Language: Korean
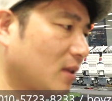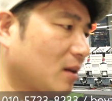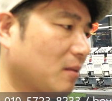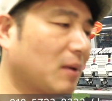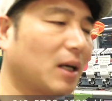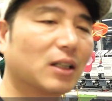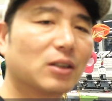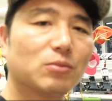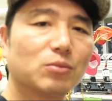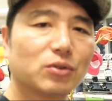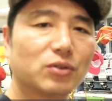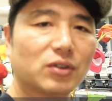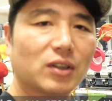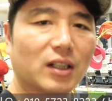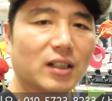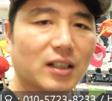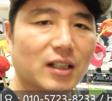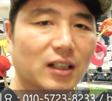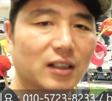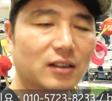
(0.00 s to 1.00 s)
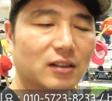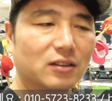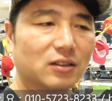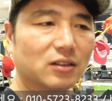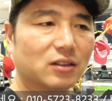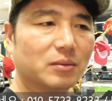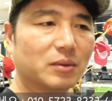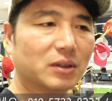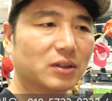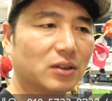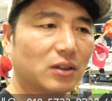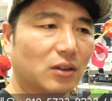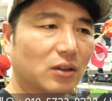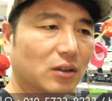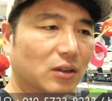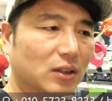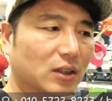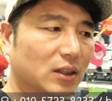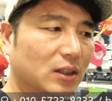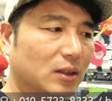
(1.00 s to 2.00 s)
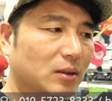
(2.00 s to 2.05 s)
많은 분들의 이야기를 들으면서